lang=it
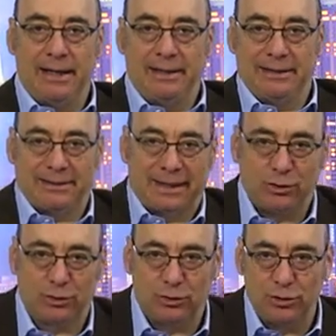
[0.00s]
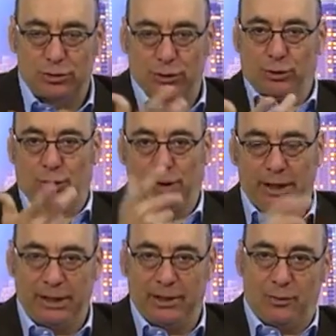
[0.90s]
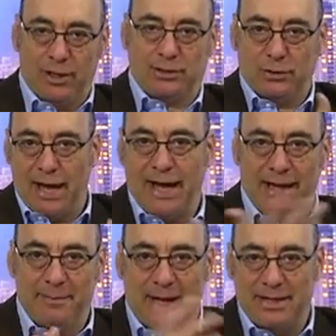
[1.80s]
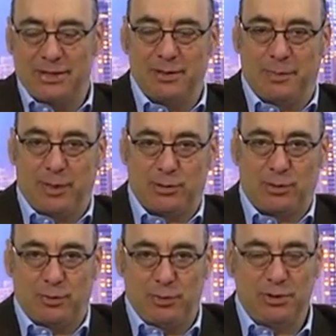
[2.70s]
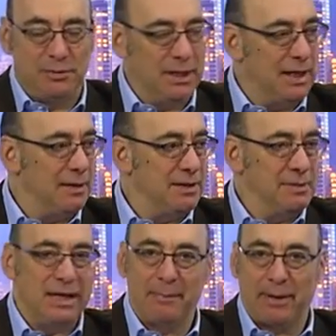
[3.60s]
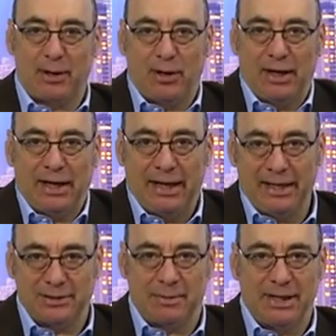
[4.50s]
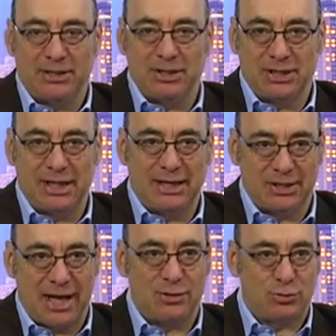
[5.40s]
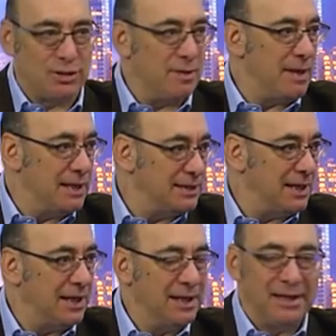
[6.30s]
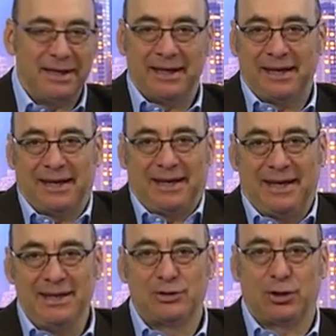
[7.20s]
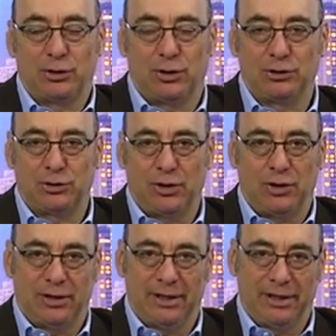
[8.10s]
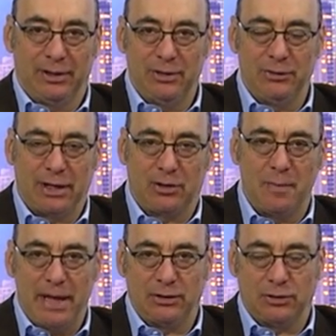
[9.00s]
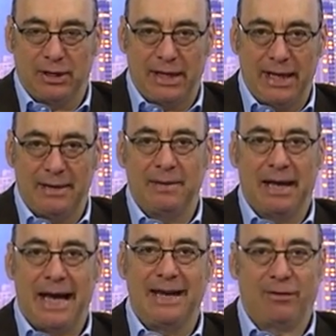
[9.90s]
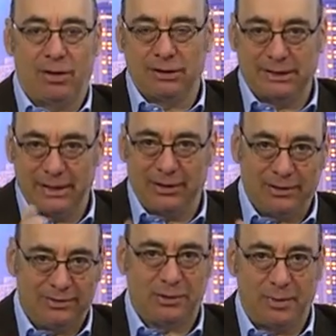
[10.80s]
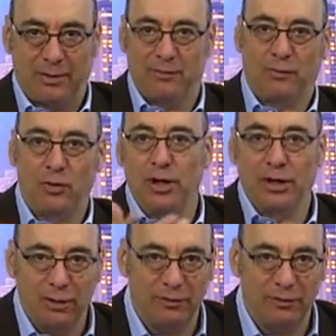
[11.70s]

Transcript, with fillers: eh, tradotto in soldoni, questo è, le immagini possono più di mille, di mille parole sì. e insomma, Cecilia ci ha giustamente eh, introdotto eh, in un argomento che alle volte, insomma, voi lo